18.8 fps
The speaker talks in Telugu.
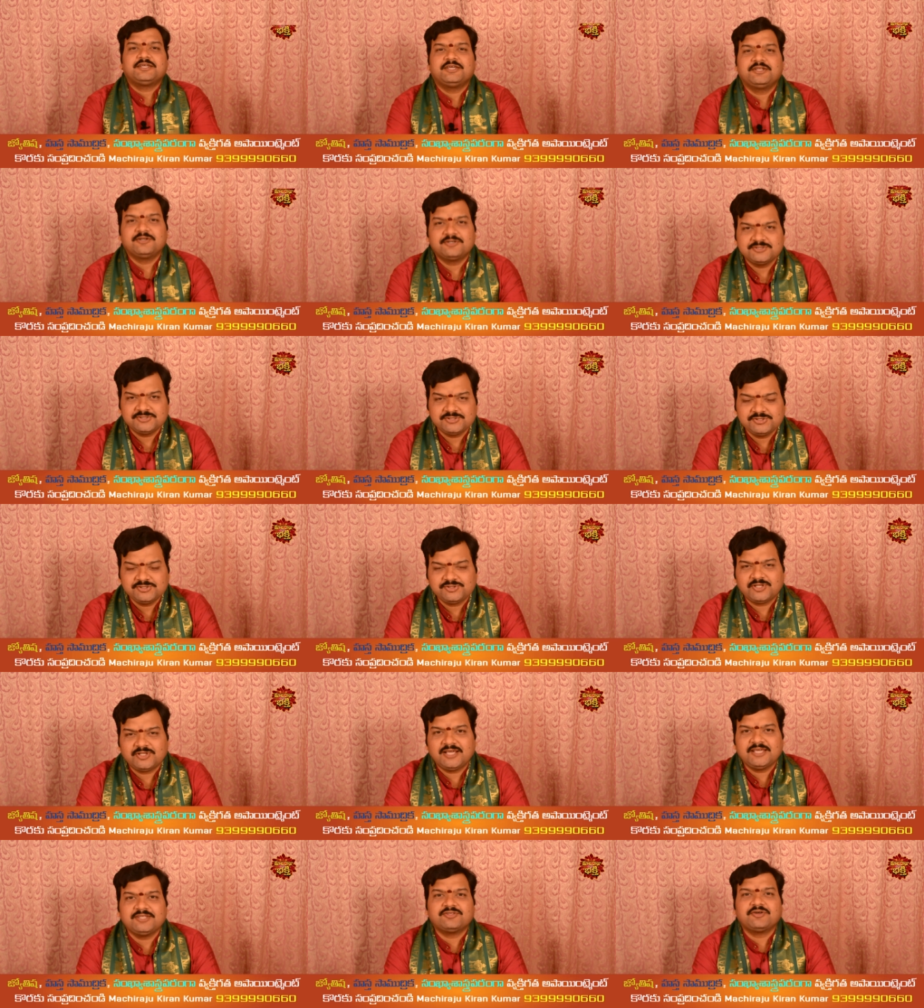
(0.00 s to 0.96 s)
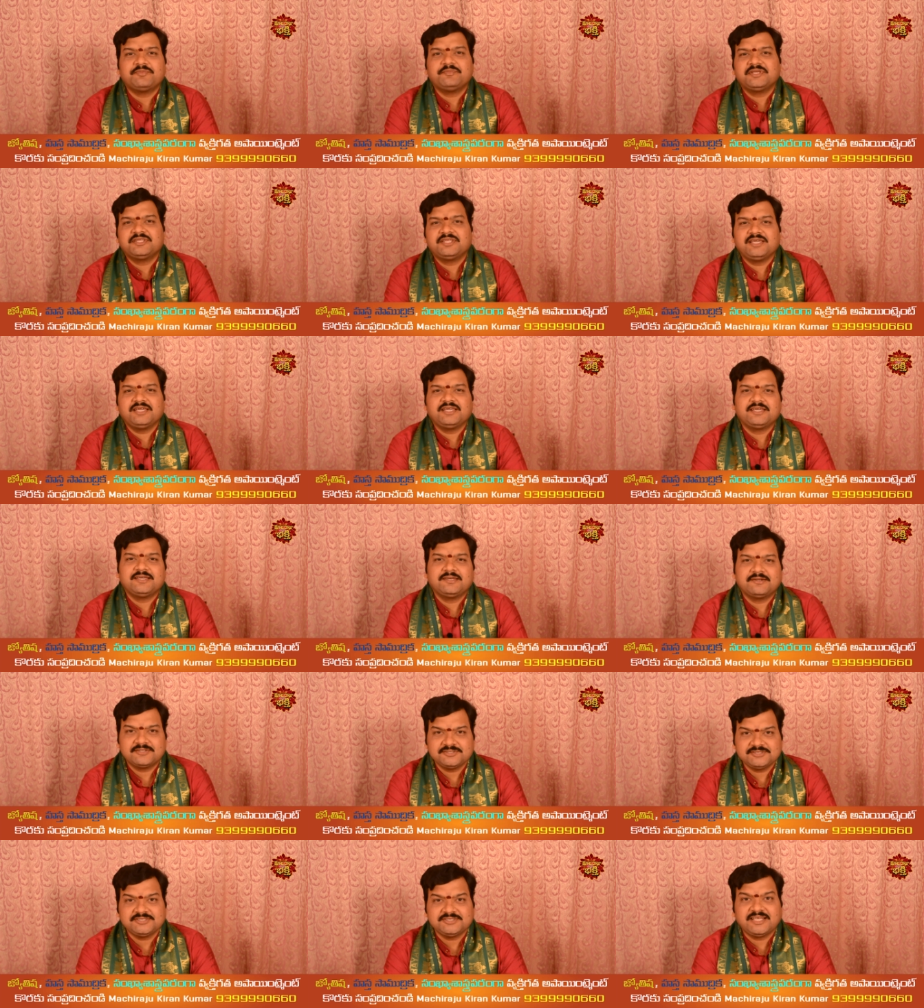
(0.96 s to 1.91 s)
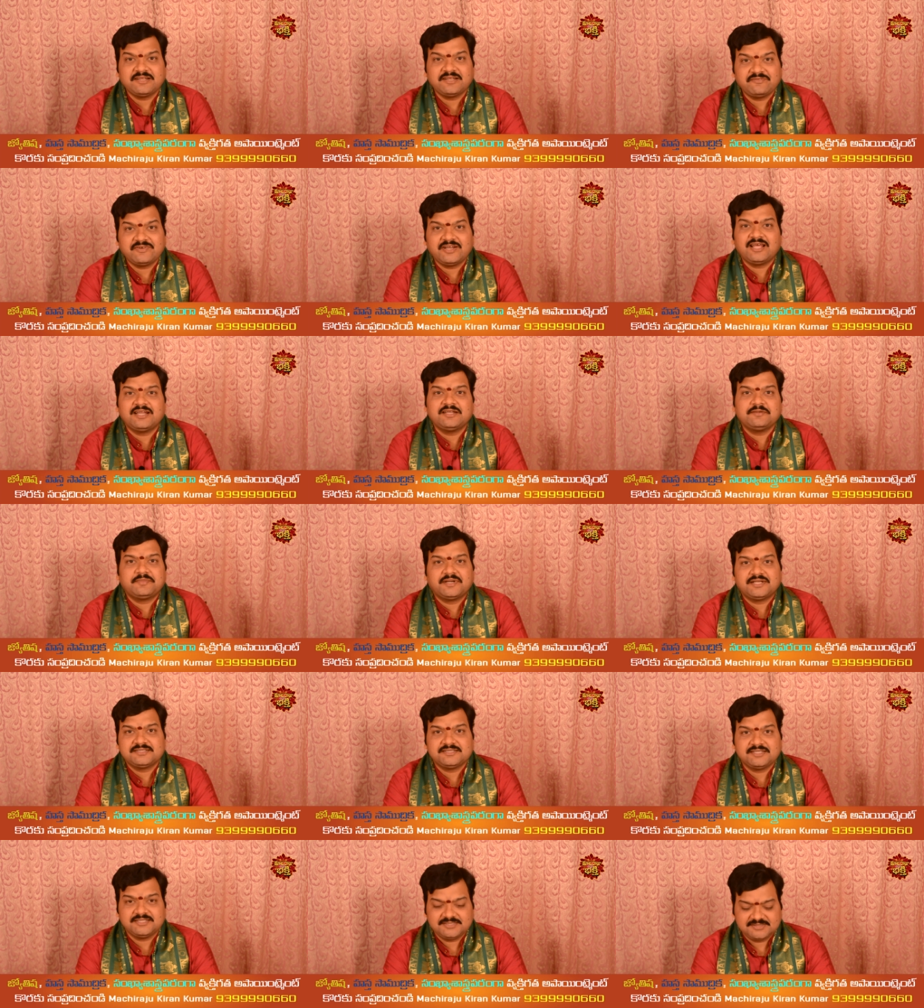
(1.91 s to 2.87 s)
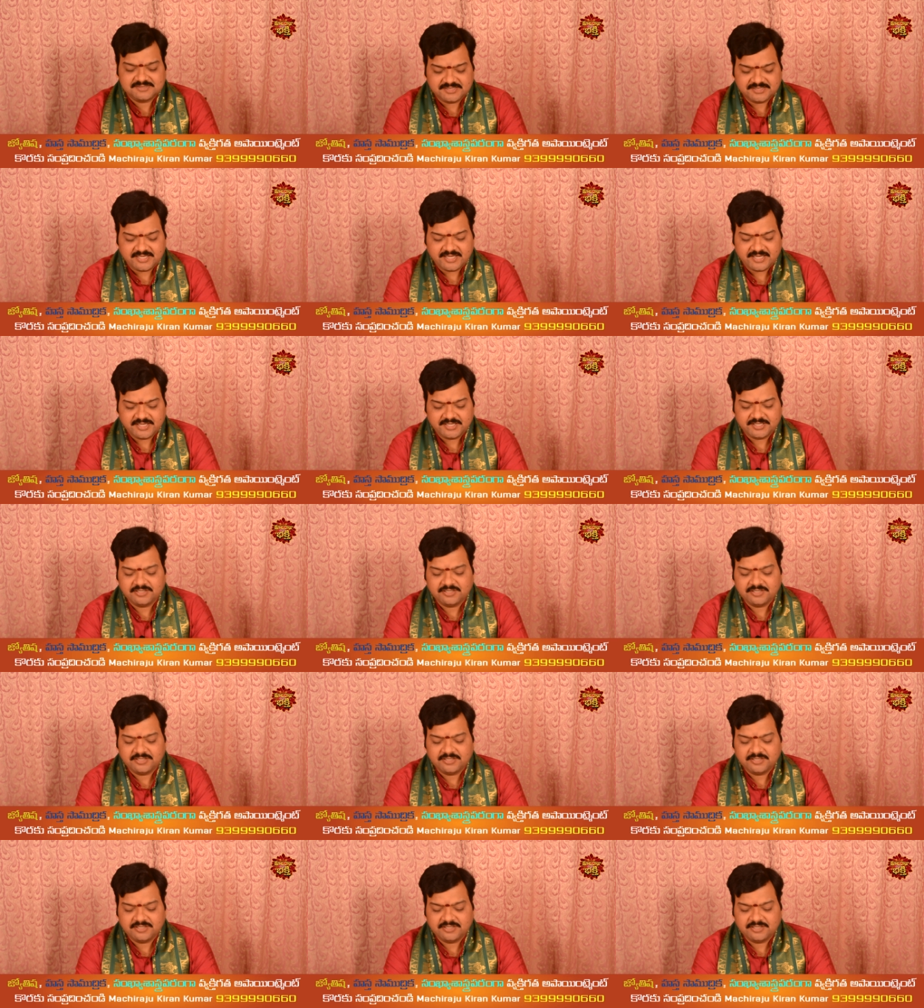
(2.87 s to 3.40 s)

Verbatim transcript: ఈరోజు జూలై తొమ్మిది ఈరోజు దినఫలాన్ని పరిశీలిస్తే